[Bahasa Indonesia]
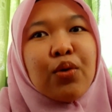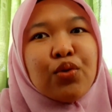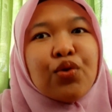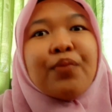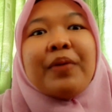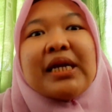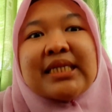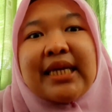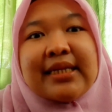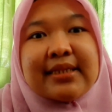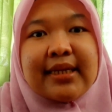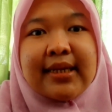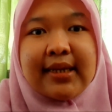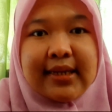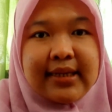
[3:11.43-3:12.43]
untuk
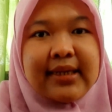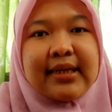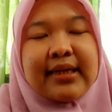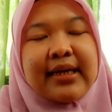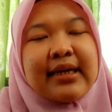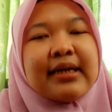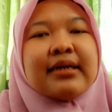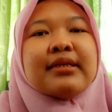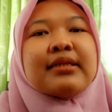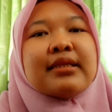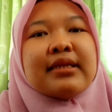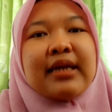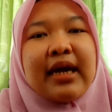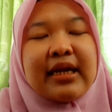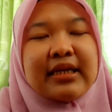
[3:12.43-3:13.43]
presensi ini ya
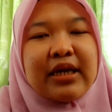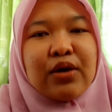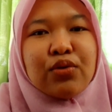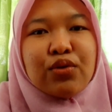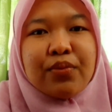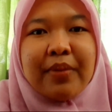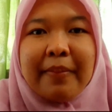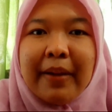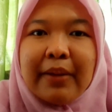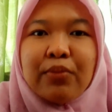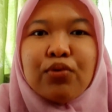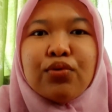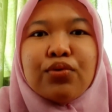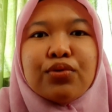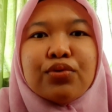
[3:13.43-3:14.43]
tidak hanya untuk bapak
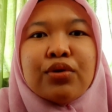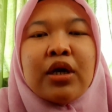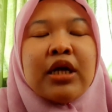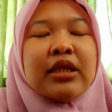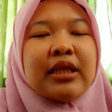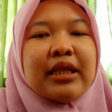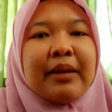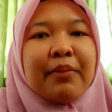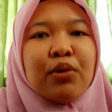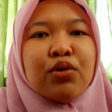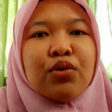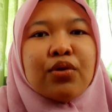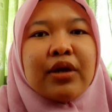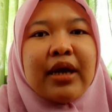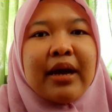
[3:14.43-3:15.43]
ibu guru tetapi
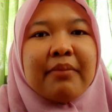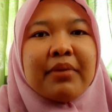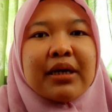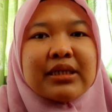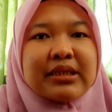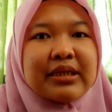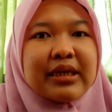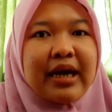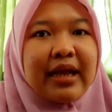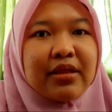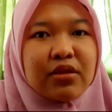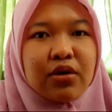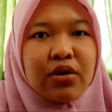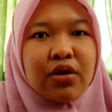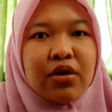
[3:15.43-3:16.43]
untuk yang bekerja di
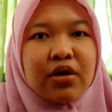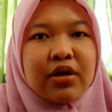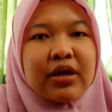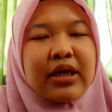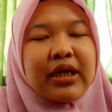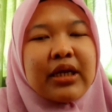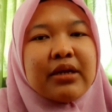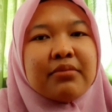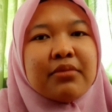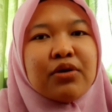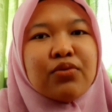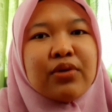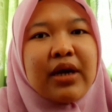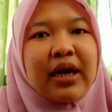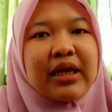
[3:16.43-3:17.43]
kantor ingin
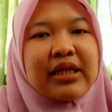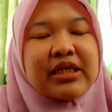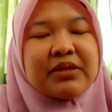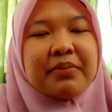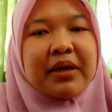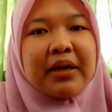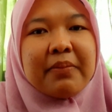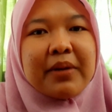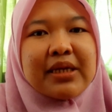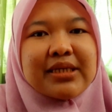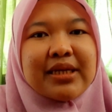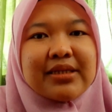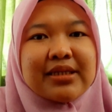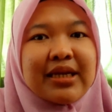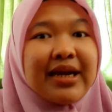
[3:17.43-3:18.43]
menggunakannya sebagai
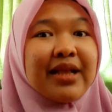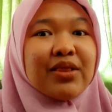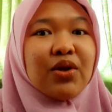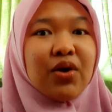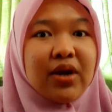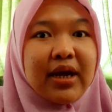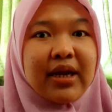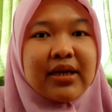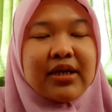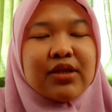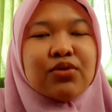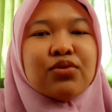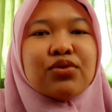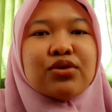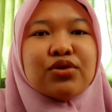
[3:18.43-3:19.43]
presensi kantoran
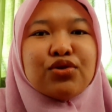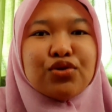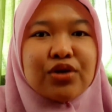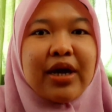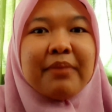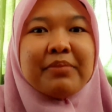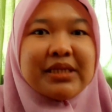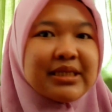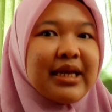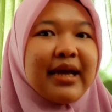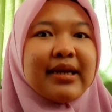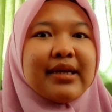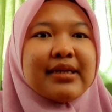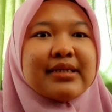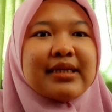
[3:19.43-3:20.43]
itu juga
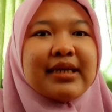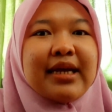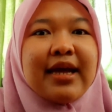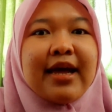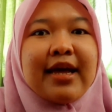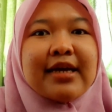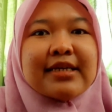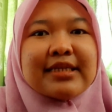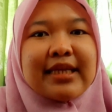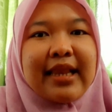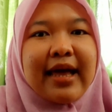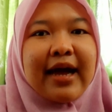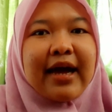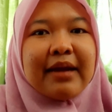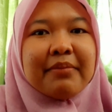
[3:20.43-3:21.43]
bisa ya jadi
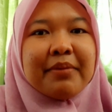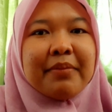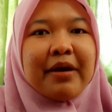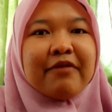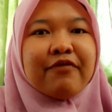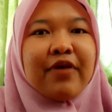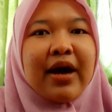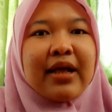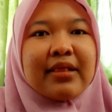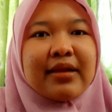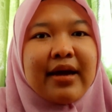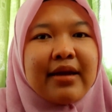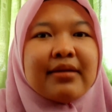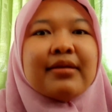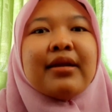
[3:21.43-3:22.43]
silahkan
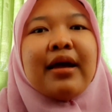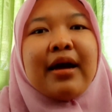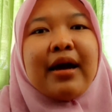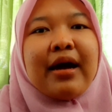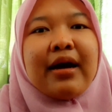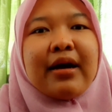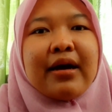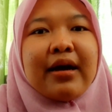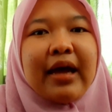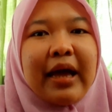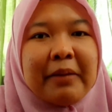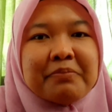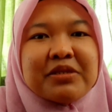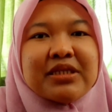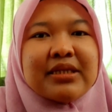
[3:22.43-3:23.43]
memanfaatkan uh,
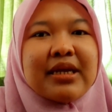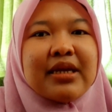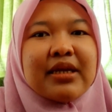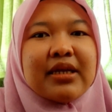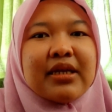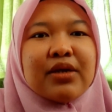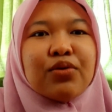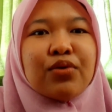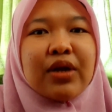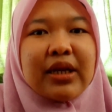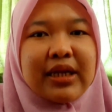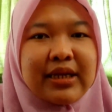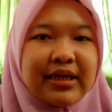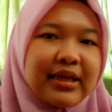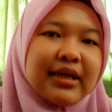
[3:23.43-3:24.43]
apps dari
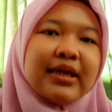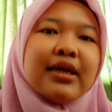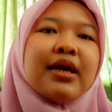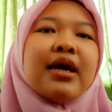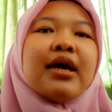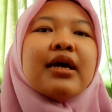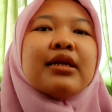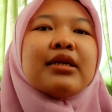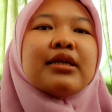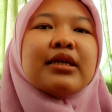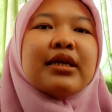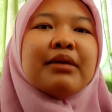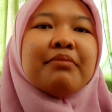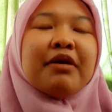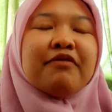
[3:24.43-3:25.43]
Google ini
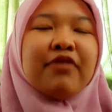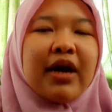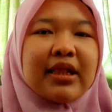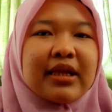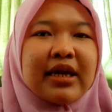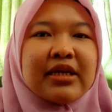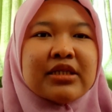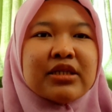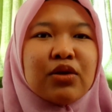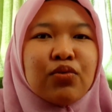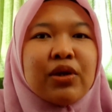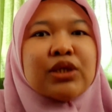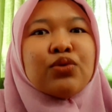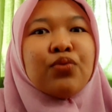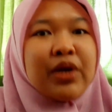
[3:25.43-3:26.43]
dimanfaatkan
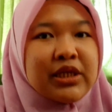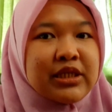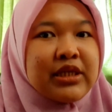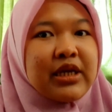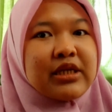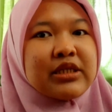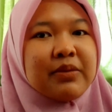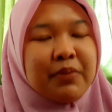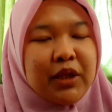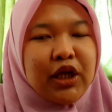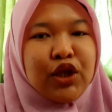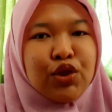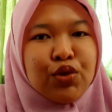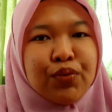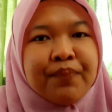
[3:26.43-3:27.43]
seluas-luasnya
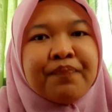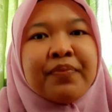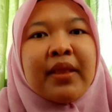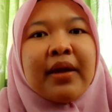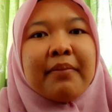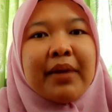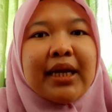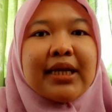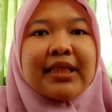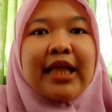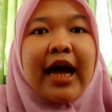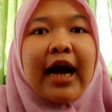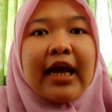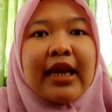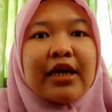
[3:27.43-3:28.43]
seperti itu baik
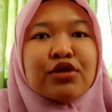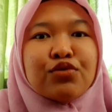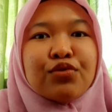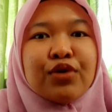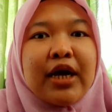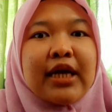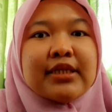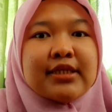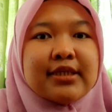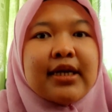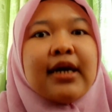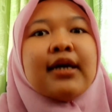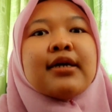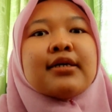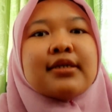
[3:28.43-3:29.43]
kita akan langsung
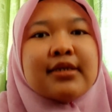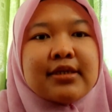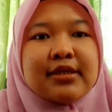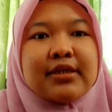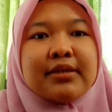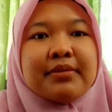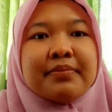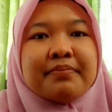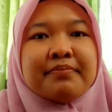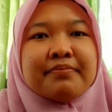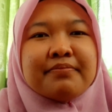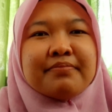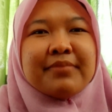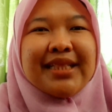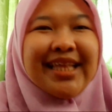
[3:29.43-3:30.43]
aja ke
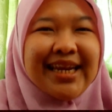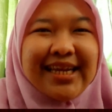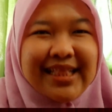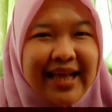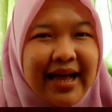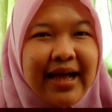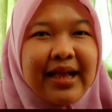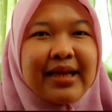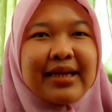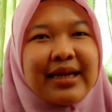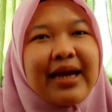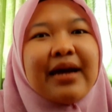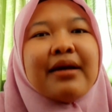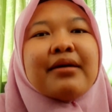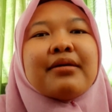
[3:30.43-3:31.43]
materi kita
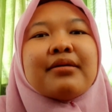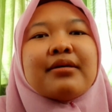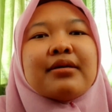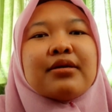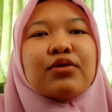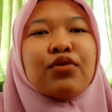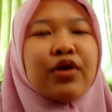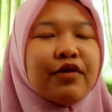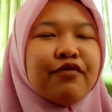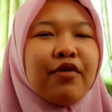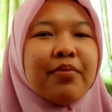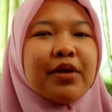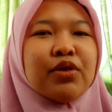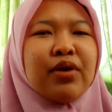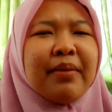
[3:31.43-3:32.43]
ya Google
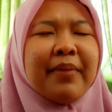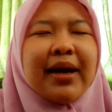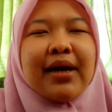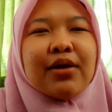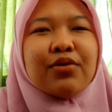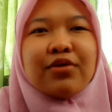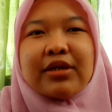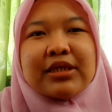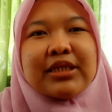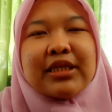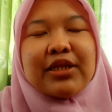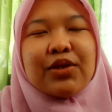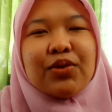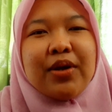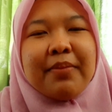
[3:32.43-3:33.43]
Form itu apa, Google
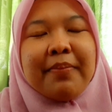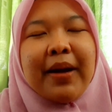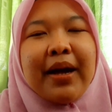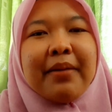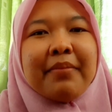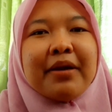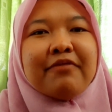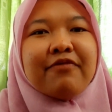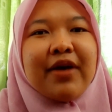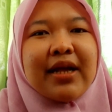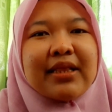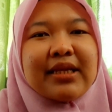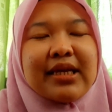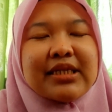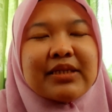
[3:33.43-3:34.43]
Sheet itu apa,
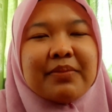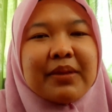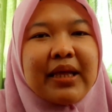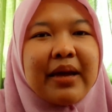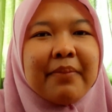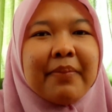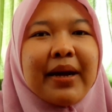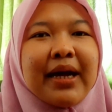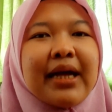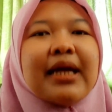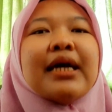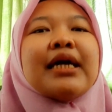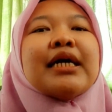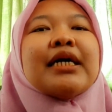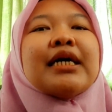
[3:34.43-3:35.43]
manfaatnya seperti apa,
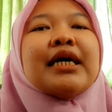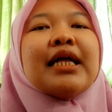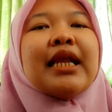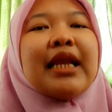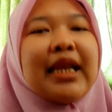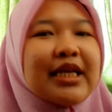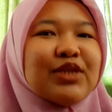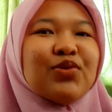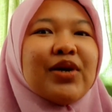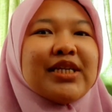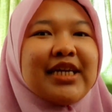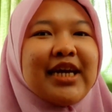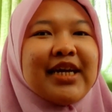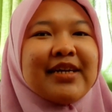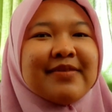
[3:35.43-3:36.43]
langsung
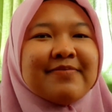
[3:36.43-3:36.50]
aja.